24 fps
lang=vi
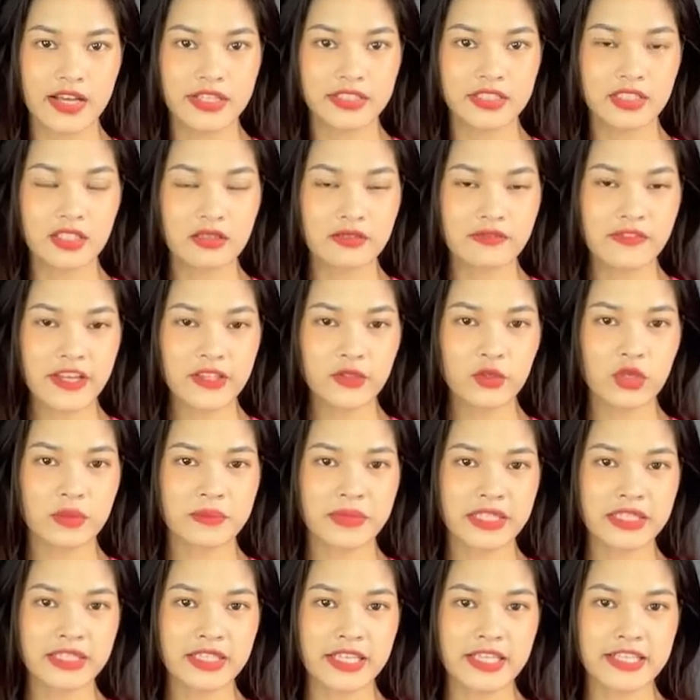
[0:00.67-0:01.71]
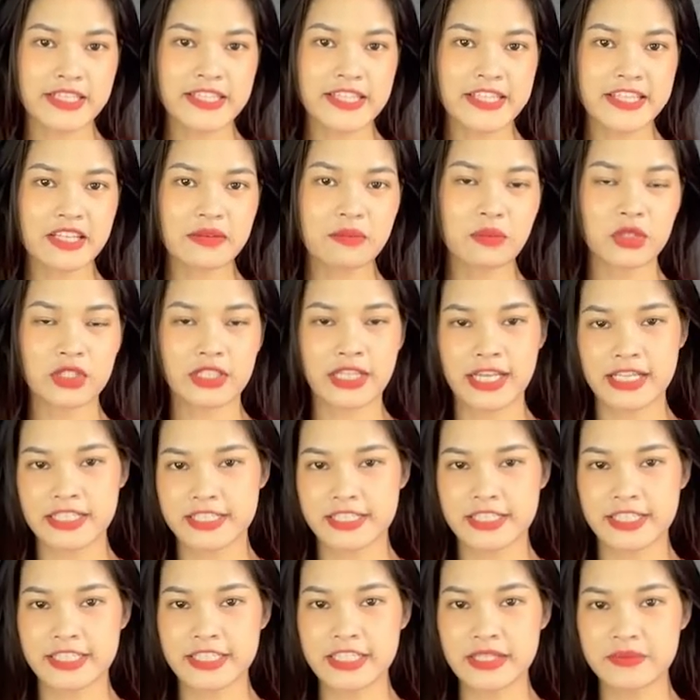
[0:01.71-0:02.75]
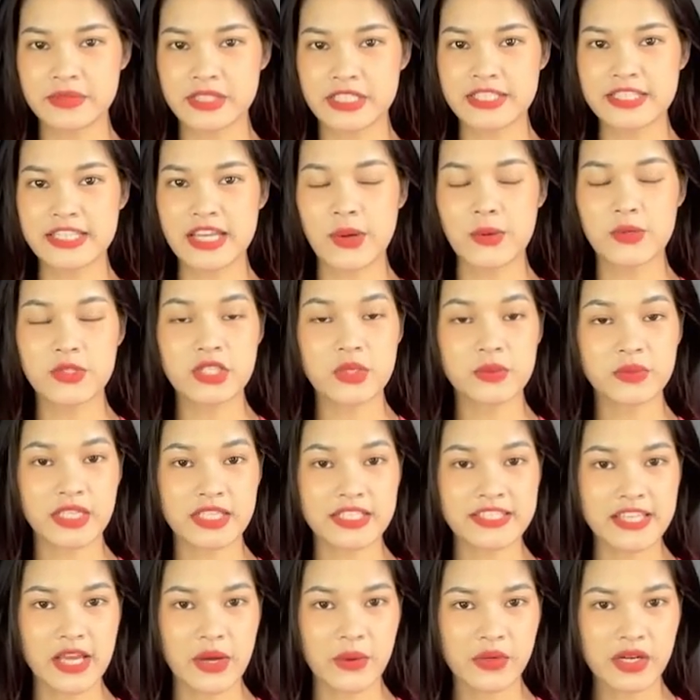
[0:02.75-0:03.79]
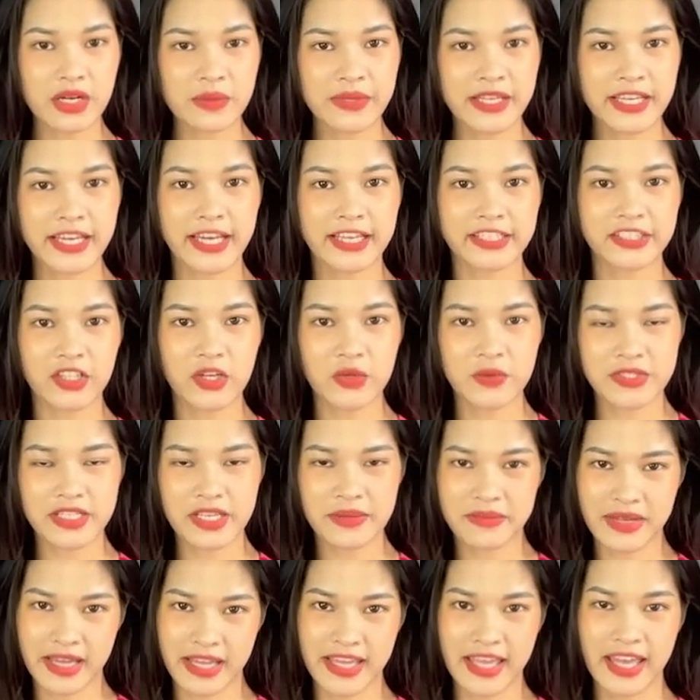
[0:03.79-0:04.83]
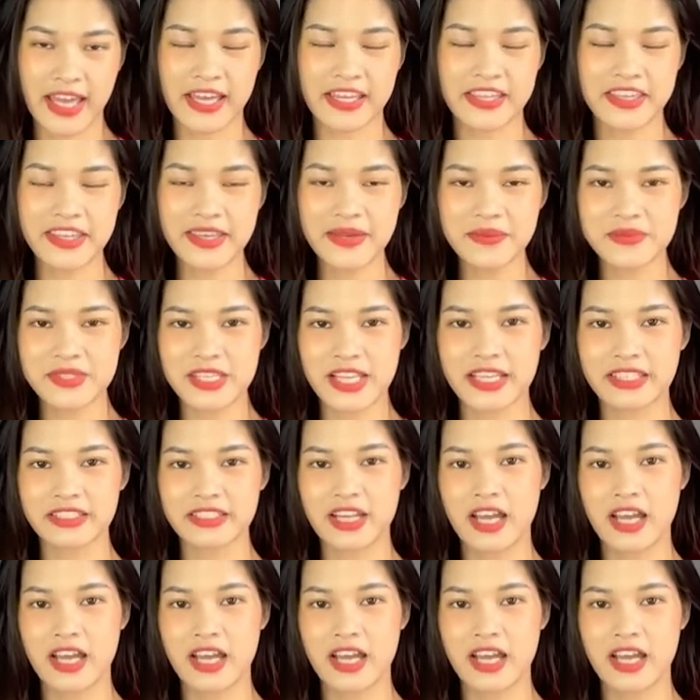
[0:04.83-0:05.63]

Tử vi tuổi Bính Tý sinh năm 1996 trong tháng 6 năm 2022 nhâm dần.